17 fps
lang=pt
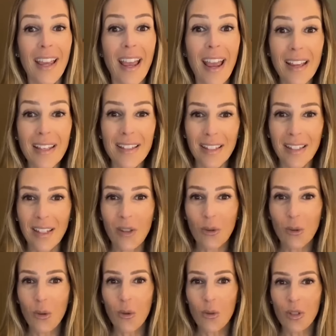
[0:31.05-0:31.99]
E essa aqui que
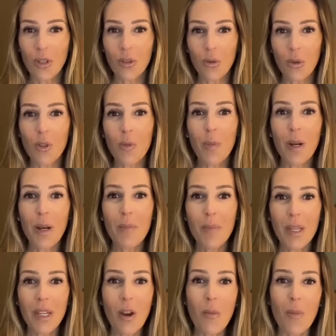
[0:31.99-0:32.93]
eu tô usando hoje, pra
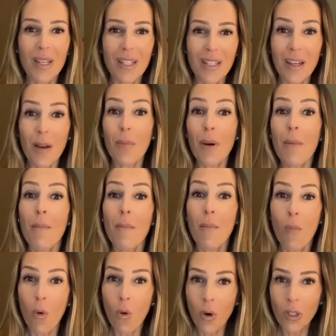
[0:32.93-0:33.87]
mim, é uma estampa
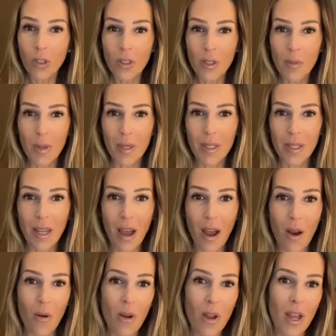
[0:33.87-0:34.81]
muito
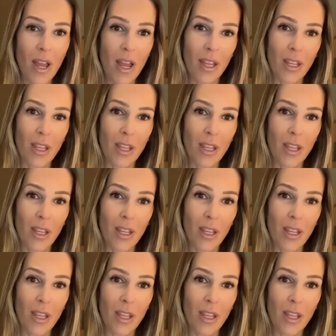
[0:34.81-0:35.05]
especial.